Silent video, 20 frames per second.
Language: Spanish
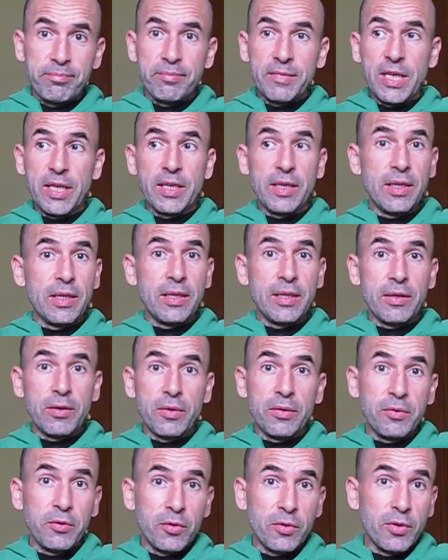de
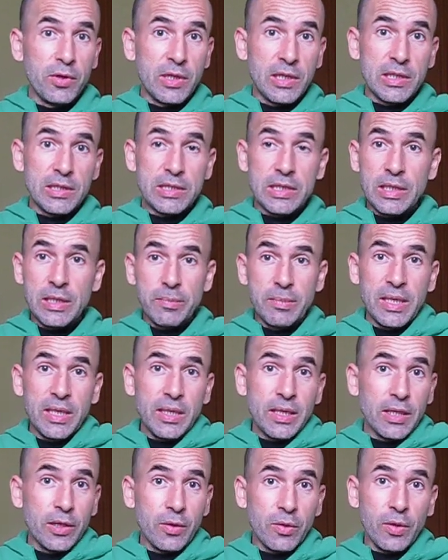Honduras, de
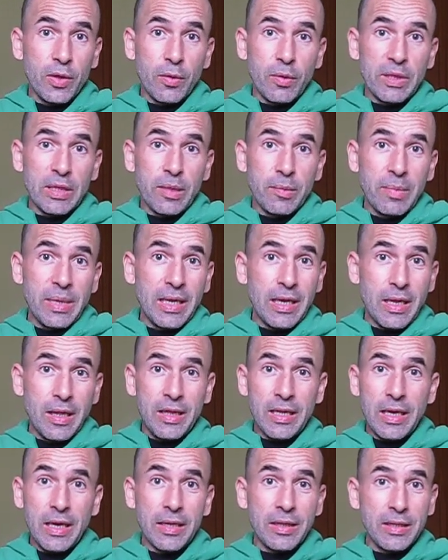México, de Guatemala,
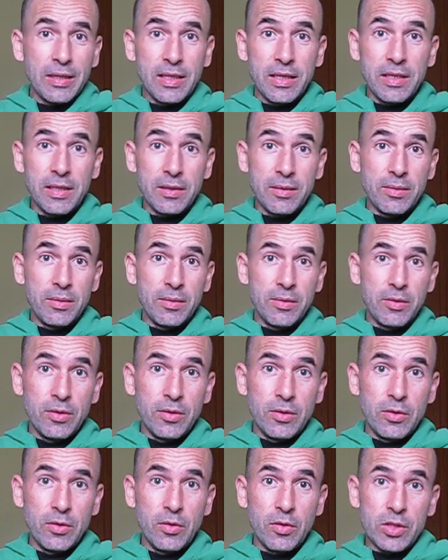de Haití,
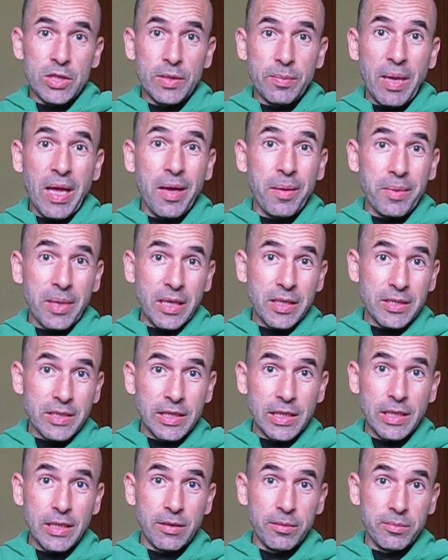no se va a
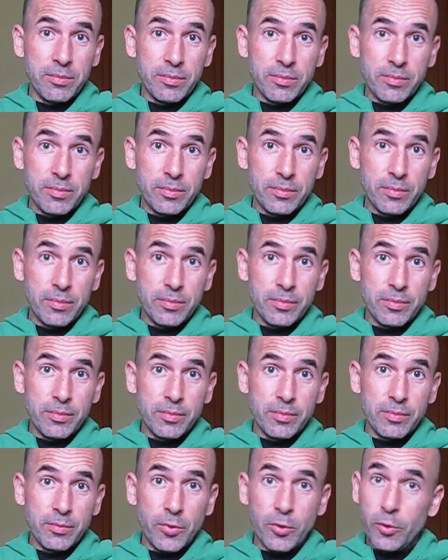Brasil?
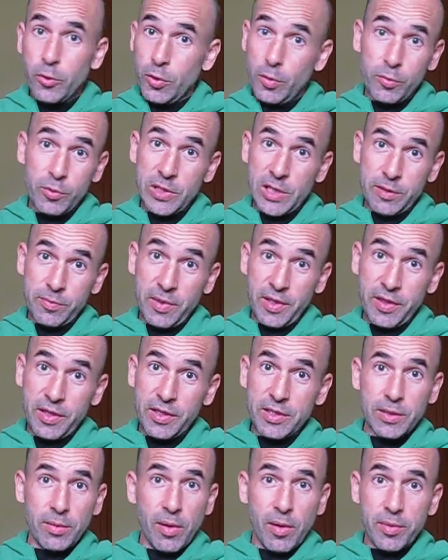O no muchas
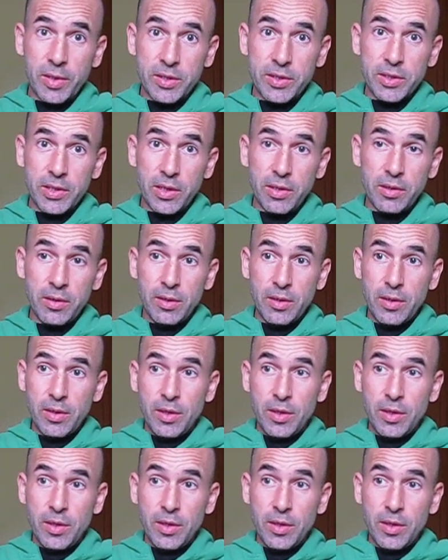veces se va a Brasil.